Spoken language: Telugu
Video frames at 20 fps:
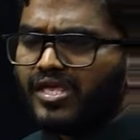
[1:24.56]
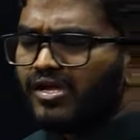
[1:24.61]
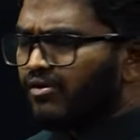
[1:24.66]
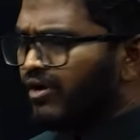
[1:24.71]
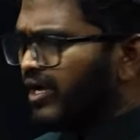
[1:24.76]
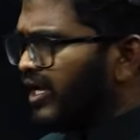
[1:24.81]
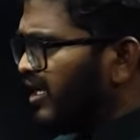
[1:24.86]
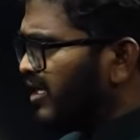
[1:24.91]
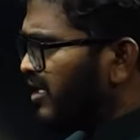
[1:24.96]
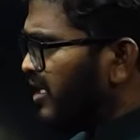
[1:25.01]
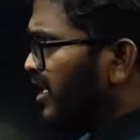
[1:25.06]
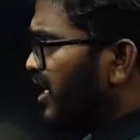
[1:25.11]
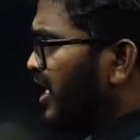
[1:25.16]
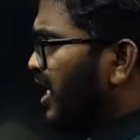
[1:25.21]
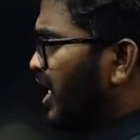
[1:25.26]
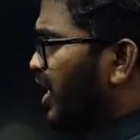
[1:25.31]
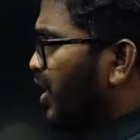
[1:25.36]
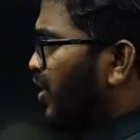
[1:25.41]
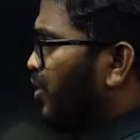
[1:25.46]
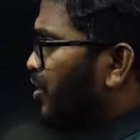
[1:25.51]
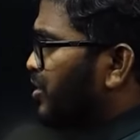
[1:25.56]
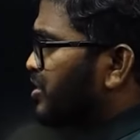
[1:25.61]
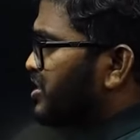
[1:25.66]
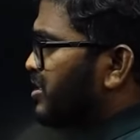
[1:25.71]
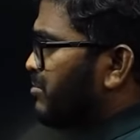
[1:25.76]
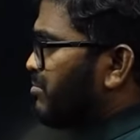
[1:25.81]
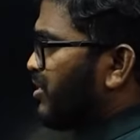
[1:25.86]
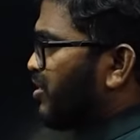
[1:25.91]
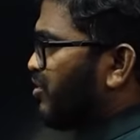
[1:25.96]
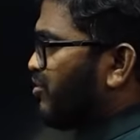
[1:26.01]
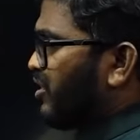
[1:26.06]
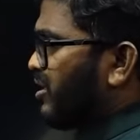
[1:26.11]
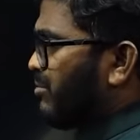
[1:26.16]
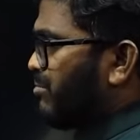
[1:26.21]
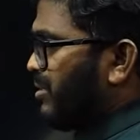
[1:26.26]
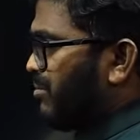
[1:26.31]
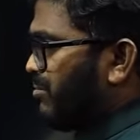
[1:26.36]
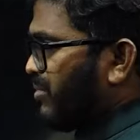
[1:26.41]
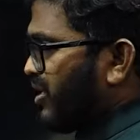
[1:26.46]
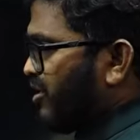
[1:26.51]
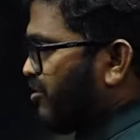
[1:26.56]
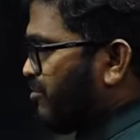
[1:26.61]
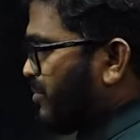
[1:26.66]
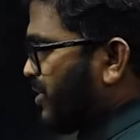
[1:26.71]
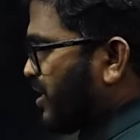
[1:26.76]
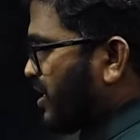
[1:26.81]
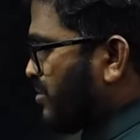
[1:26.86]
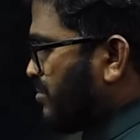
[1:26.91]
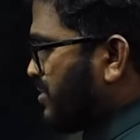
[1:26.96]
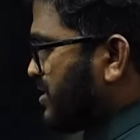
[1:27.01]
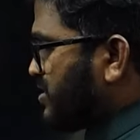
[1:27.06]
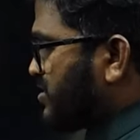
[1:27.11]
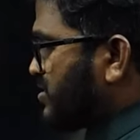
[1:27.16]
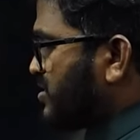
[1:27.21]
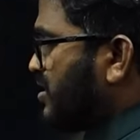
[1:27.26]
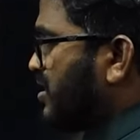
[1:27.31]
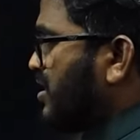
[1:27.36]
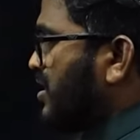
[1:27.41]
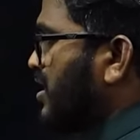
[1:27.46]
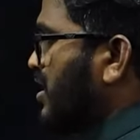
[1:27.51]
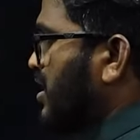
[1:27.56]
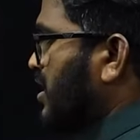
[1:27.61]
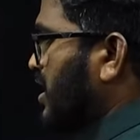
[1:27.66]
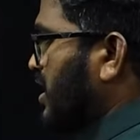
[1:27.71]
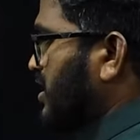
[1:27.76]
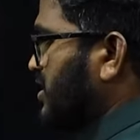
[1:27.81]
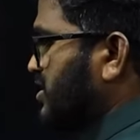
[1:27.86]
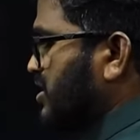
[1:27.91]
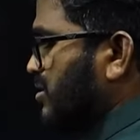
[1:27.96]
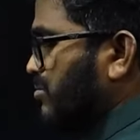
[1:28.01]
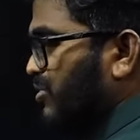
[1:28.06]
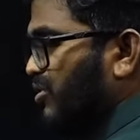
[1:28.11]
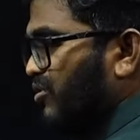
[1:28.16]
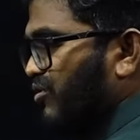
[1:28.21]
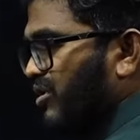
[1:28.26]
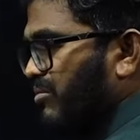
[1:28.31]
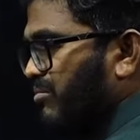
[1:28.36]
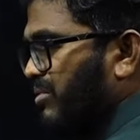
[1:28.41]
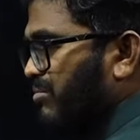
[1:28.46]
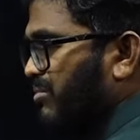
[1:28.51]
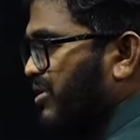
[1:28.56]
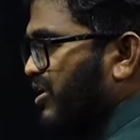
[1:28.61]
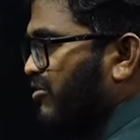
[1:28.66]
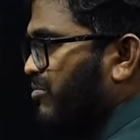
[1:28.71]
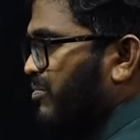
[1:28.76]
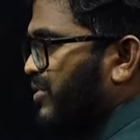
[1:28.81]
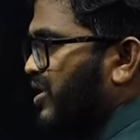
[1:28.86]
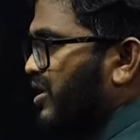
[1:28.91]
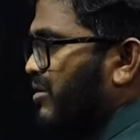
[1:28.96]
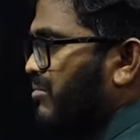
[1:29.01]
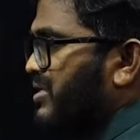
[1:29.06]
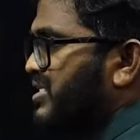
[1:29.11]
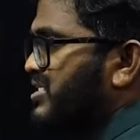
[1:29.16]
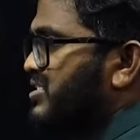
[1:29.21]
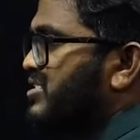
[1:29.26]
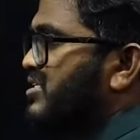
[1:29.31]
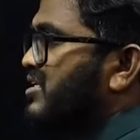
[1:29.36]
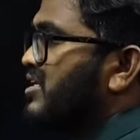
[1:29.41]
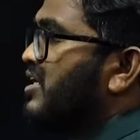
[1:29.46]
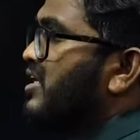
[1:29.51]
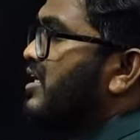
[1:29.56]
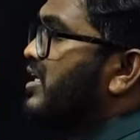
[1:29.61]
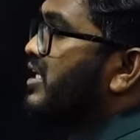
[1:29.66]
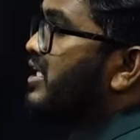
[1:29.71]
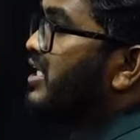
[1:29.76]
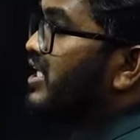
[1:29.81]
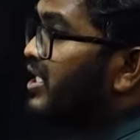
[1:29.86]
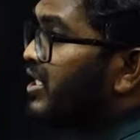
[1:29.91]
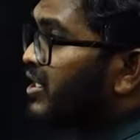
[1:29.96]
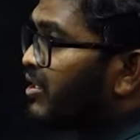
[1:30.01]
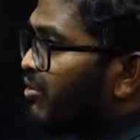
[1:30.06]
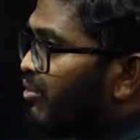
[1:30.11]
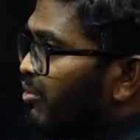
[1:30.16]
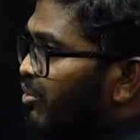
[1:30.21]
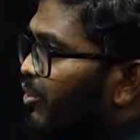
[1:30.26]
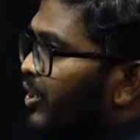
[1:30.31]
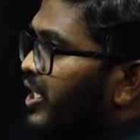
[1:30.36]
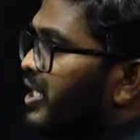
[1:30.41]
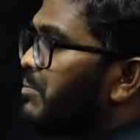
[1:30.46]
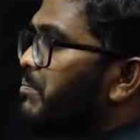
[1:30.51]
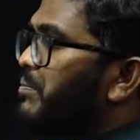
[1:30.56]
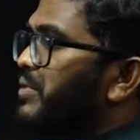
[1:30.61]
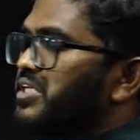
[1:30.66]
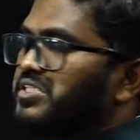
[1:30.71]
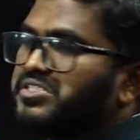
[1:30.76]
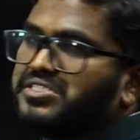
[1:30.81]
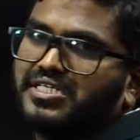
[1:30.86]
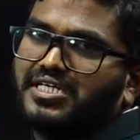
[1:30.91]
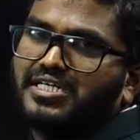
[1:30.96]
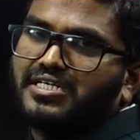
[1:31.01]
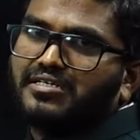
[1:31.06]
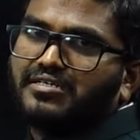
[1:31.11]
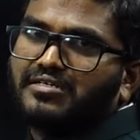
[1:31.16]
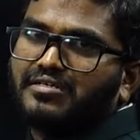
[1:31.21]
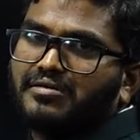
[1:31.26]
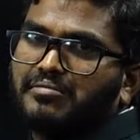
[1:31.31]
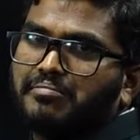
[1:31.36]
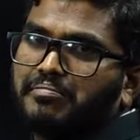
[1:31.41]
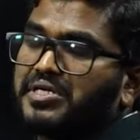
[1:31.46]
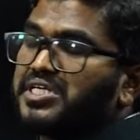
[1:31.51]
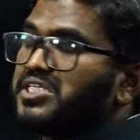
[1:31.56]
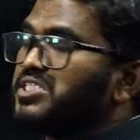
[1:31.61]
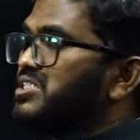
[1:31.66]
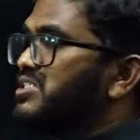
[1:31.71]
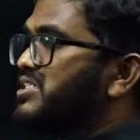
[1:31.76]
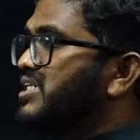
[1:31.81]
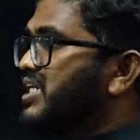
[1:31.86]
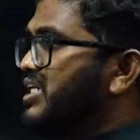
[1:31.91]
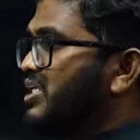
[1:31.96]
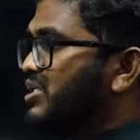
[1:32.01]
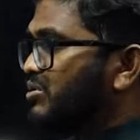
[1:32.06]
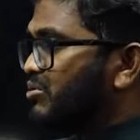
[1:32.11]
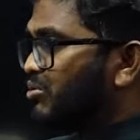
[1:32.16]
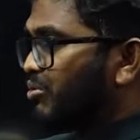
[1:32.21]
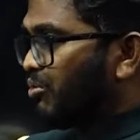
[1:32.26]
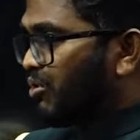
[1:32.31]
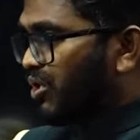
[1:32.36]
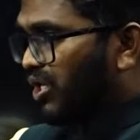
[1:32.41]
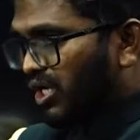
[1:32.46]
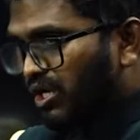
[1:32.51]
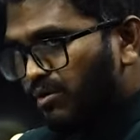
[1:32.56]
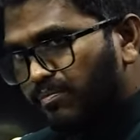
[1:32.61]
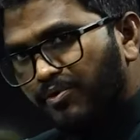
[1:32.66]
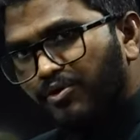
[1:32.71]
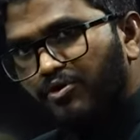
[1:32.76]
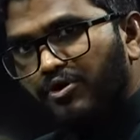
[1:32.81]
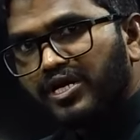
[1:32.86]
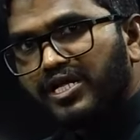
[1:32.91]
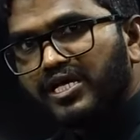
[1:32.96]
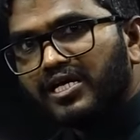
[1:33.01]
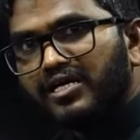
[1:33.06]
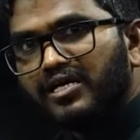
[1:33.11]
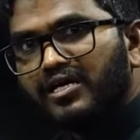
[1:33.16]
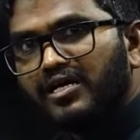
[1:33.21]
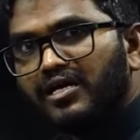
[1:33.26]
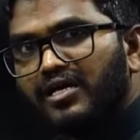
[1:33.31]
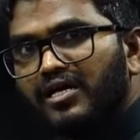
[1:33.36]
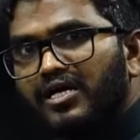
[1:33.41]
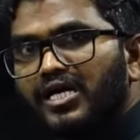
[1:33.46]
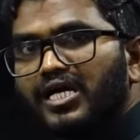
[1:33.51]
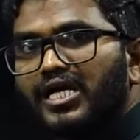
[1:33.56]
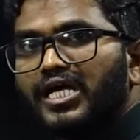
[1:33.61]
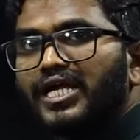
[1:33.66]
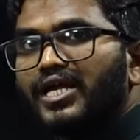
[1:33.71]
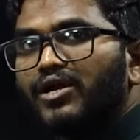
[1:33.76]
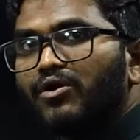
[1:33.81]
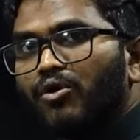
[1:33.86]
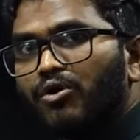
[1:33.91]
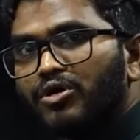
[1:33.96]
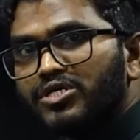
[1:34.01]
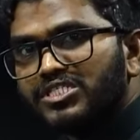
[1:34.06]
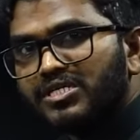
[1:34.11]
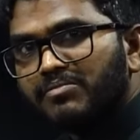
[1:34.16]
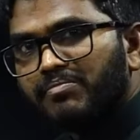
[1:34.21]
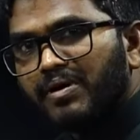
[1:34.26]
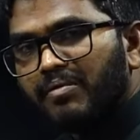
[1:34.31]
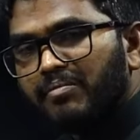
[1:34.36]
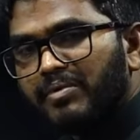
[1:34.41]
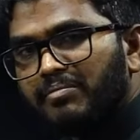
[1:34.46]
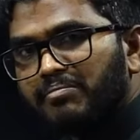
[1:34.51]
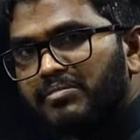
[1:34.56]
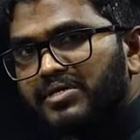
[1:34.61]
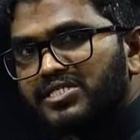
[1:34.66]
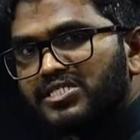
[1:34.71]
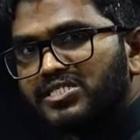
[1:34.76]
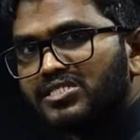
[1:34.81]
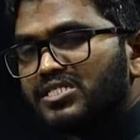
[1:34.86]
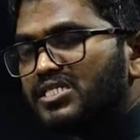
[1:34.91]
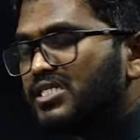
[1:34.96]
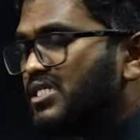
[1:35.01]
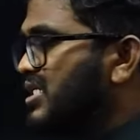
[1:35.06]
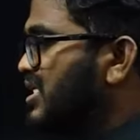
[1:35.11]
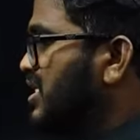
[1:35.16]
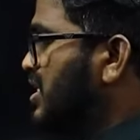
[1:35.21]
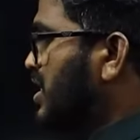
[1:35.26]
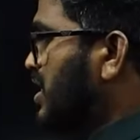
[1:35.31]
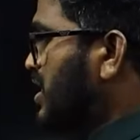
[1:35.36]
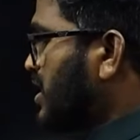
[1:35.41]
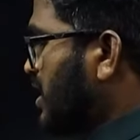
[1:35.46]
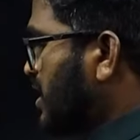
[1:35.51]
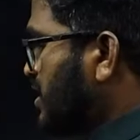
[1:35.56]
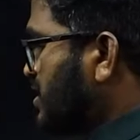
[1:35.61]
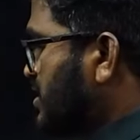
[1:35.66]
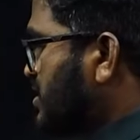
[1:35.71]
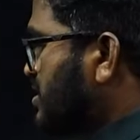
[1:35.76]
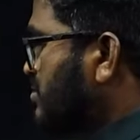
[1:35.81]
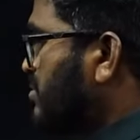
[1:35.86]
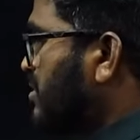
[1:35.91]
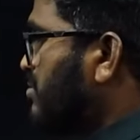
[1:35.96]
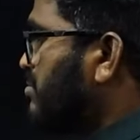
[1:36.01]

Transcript: ఓకే లోక్సభలో ఉన్న మెంబర్ ఆఫ్ పార్లమెంట్స్ రాజ్యసభలో ఉన్న మెంబర్ ఆఫ్ పార్లమెంట్స్ ఇన్క్లూడింగ్ ప్రెసిడెంట్ ప్రెసిడెంట్తో కలుపుకొని ఈ లోక్సభ మెంబర్స్ని రాజ్యసభ